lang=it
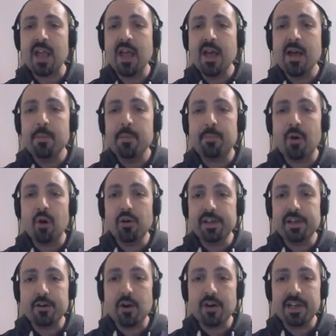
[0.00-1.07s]
Poi
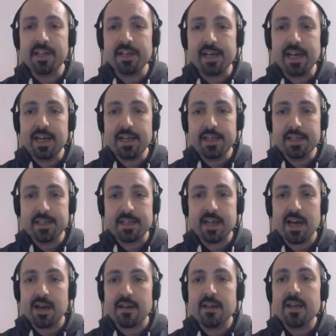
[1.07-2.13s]
Rolling Release
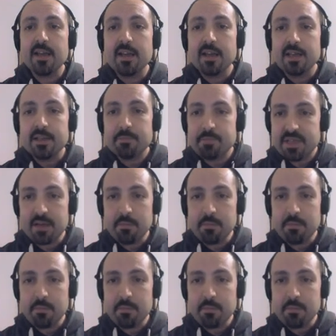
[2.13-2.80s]
sì,